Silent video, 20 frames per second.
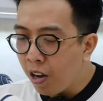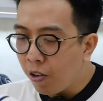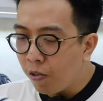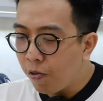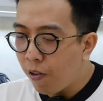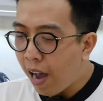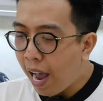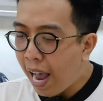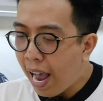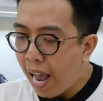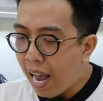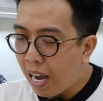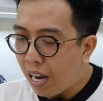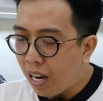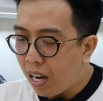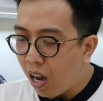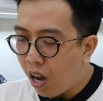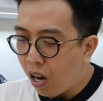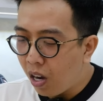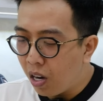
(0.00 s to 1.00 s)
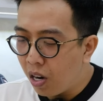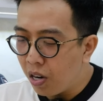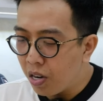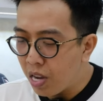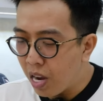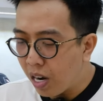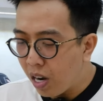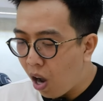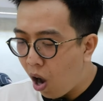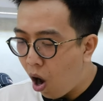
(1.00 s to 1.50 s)
và người
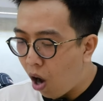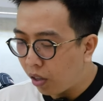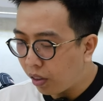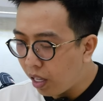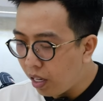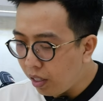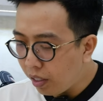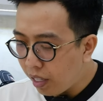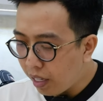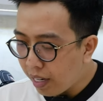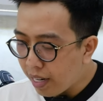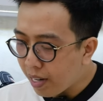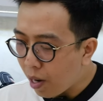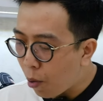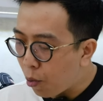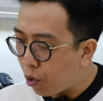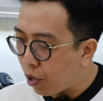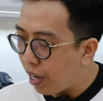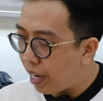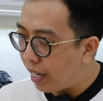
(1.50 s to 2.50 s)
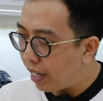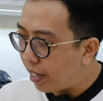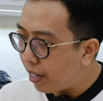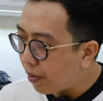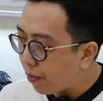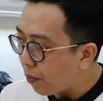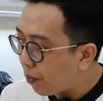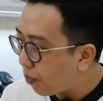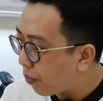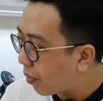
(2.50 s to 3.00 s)
Nhật họ tính tới cái câu chuyện á
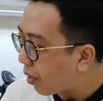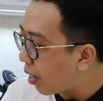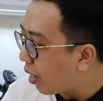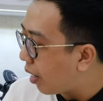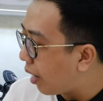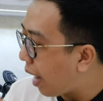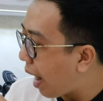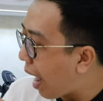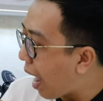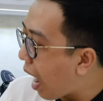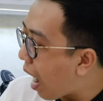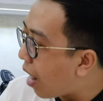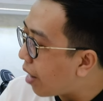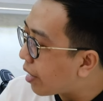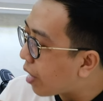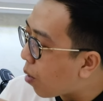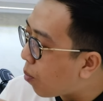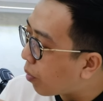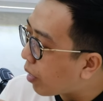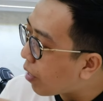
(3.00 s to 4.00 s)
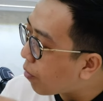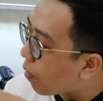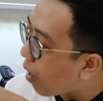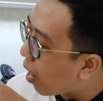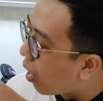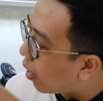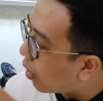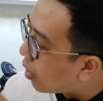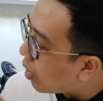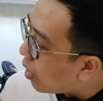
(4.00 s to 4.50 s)
là ở trong cái
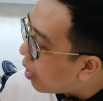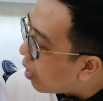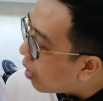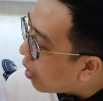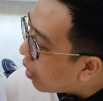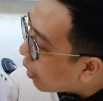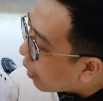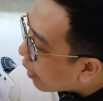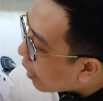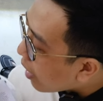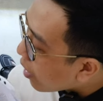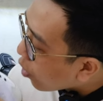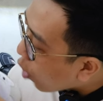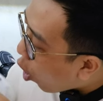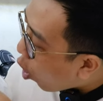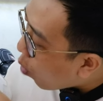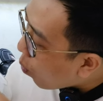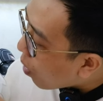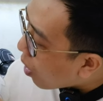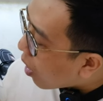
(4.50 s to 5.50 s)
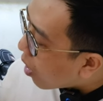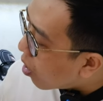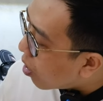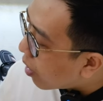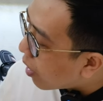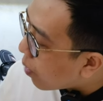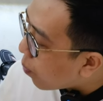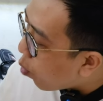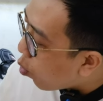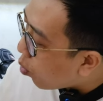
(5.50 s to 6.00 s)
phần cái chỗ mà
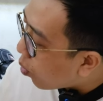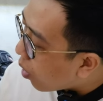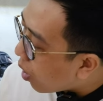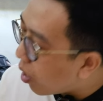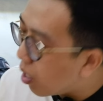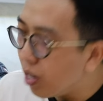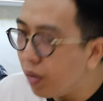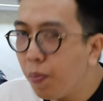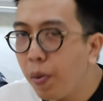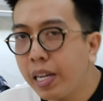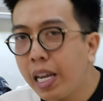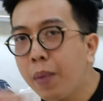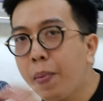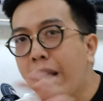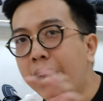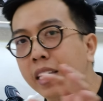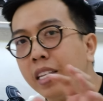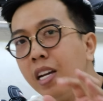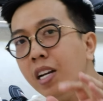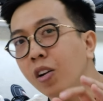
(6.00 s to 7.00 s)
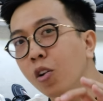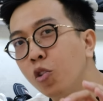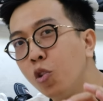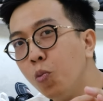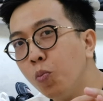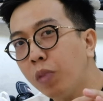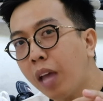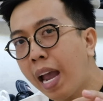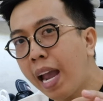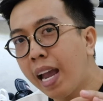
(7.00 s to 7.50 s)
thường cái mu thường mà cái bàn chân của
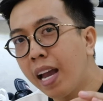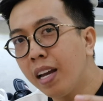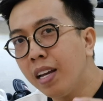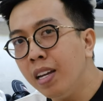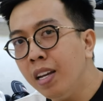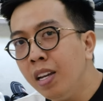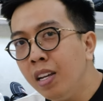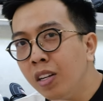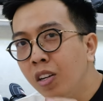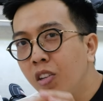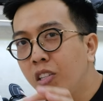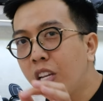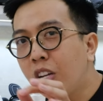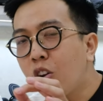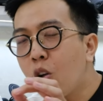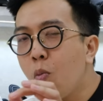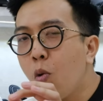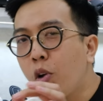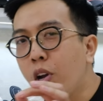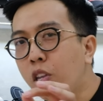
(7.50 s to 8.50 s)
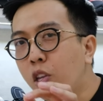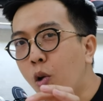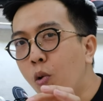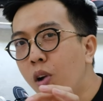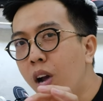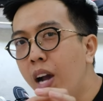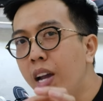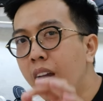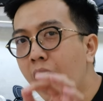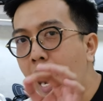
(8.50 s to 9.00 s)
chúng ta nó sẽ có một cái chỗ
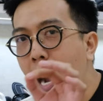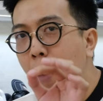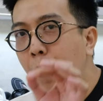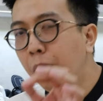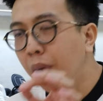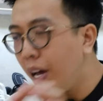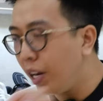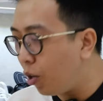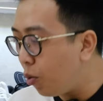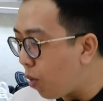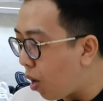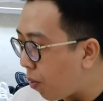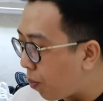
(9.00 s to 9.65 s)
hơi hõm lên đúng